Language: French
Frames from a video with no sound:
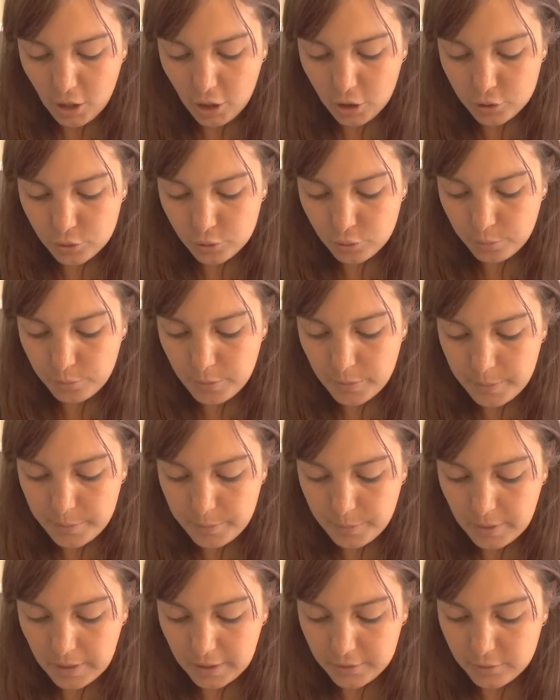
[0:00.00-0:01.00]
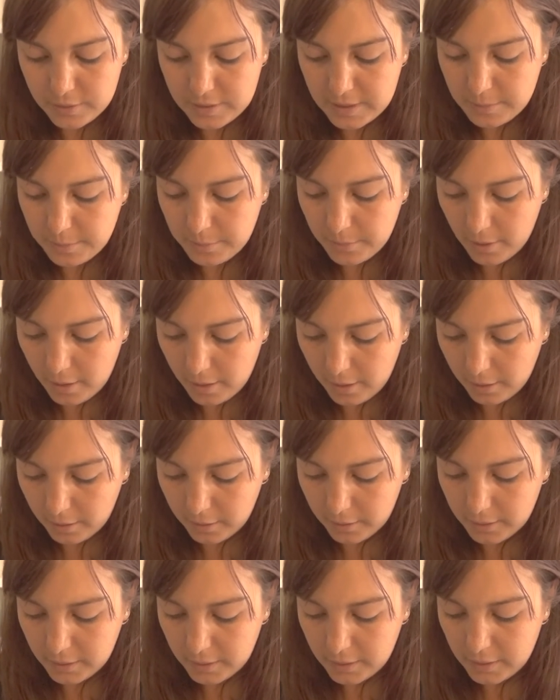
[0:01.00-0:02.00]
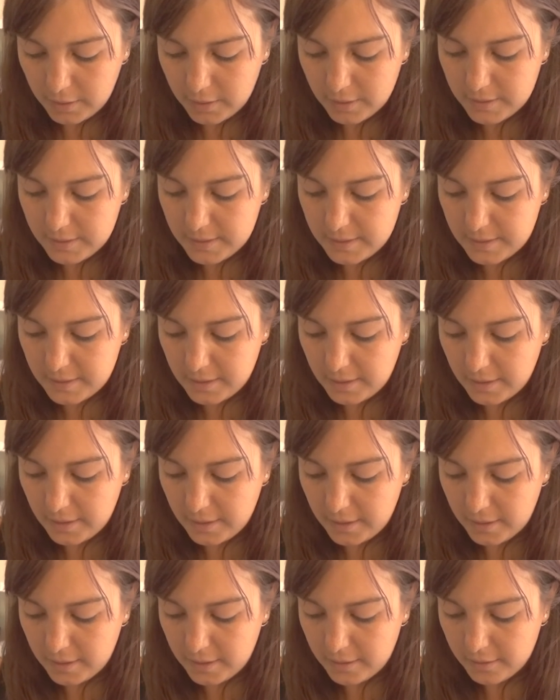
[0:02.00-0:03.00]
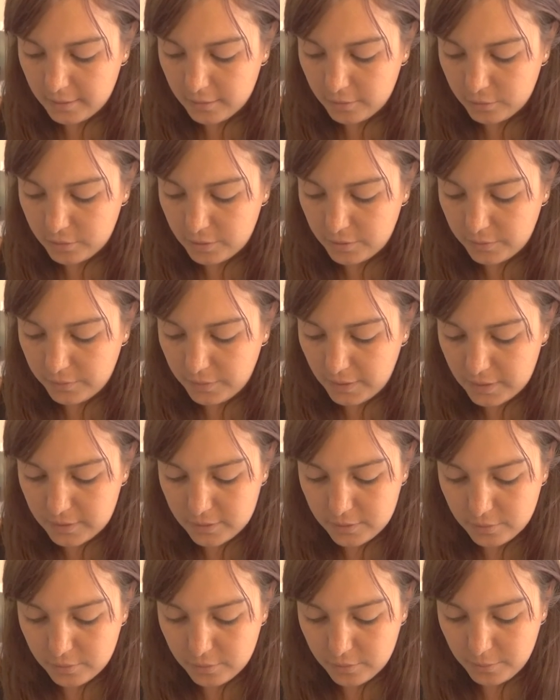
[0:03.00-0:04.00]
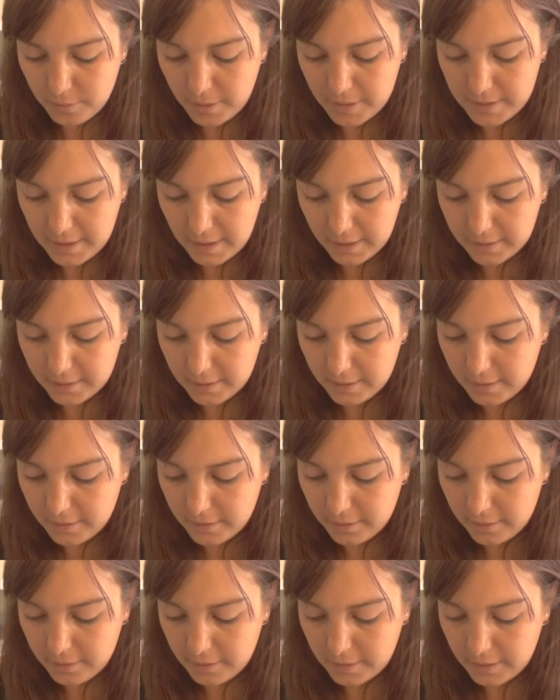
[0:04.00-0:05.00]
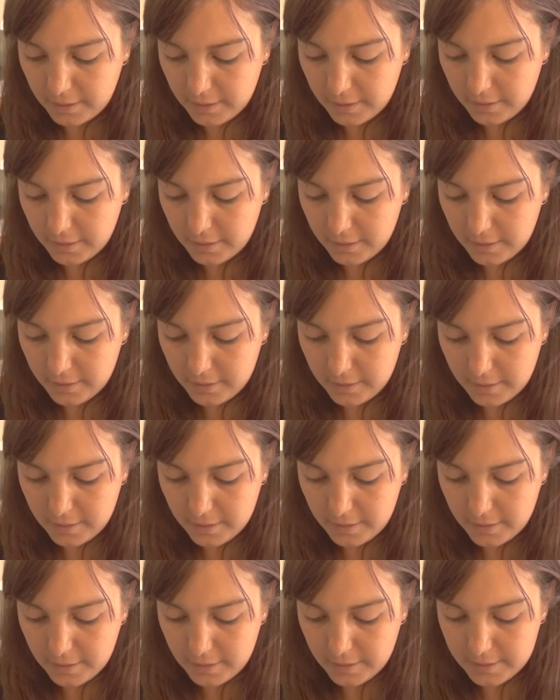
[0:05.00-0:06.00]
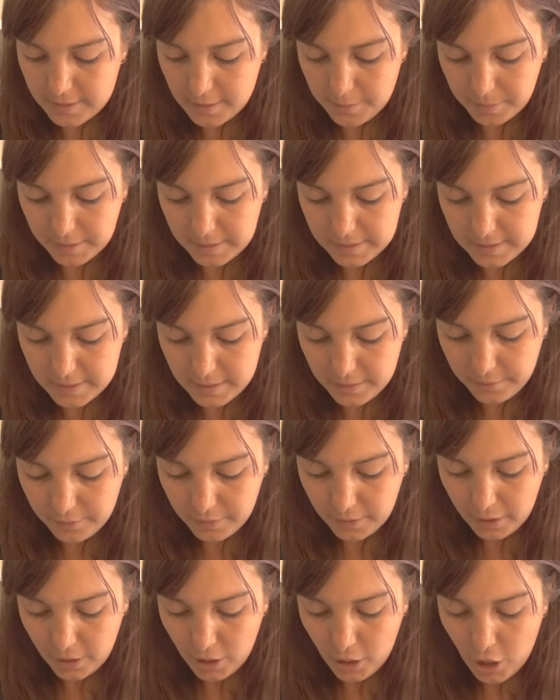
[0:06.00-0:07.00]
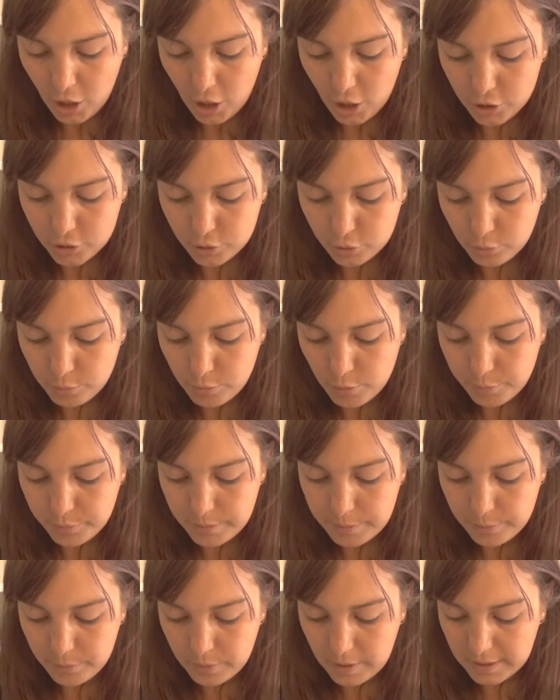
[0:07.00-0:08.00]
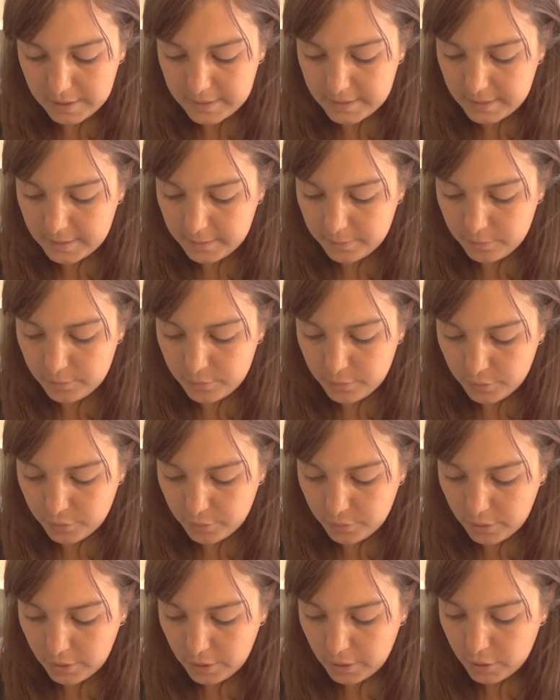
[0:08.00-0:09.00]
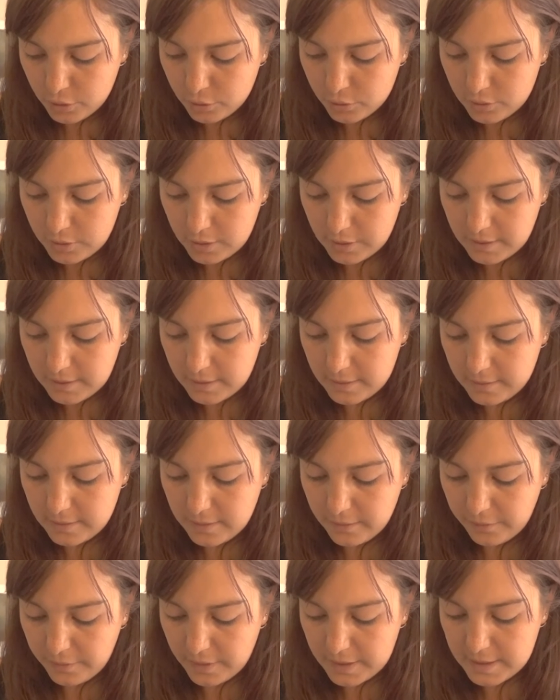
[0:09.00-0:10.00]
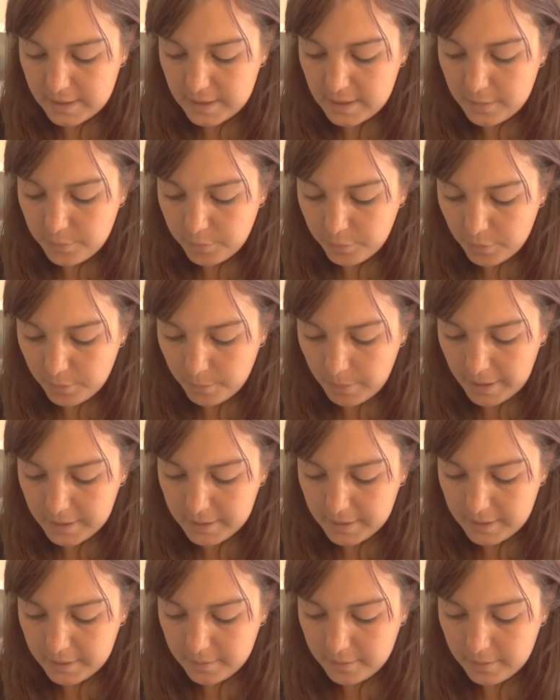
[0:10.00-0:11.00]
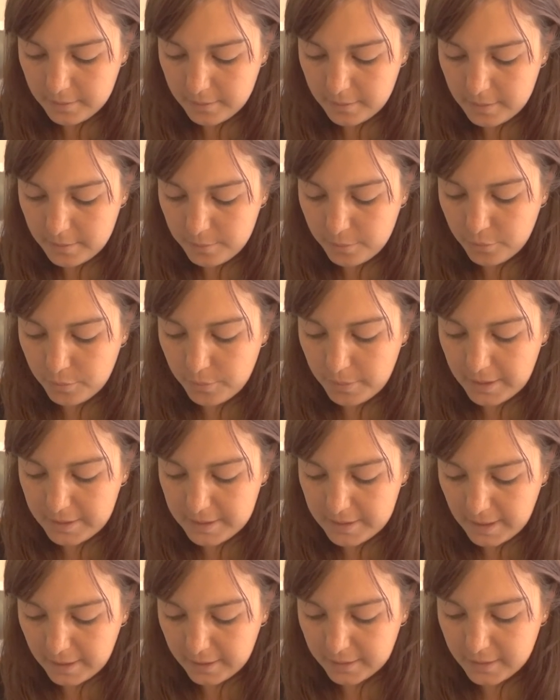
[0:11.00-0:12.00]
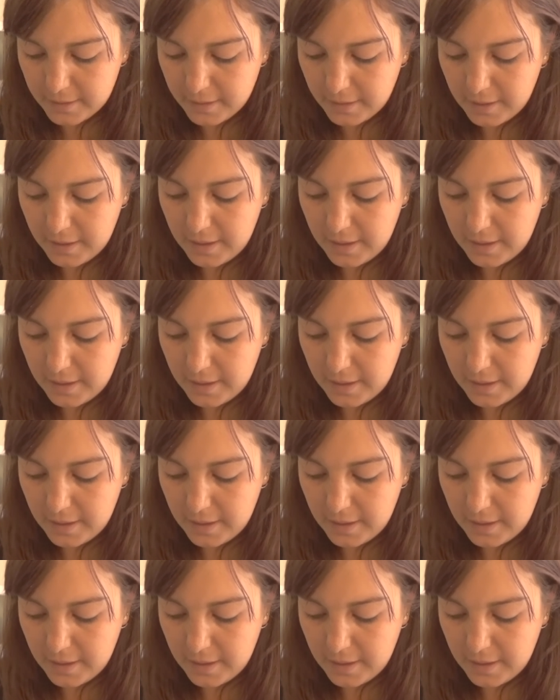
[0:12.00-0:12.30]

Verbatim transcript: Un trouble bipolaire de type 1, c'est euh, des phases euh, maniaques et, et dépressives un trouble bipolaire type 2, des, phases hypomaniaques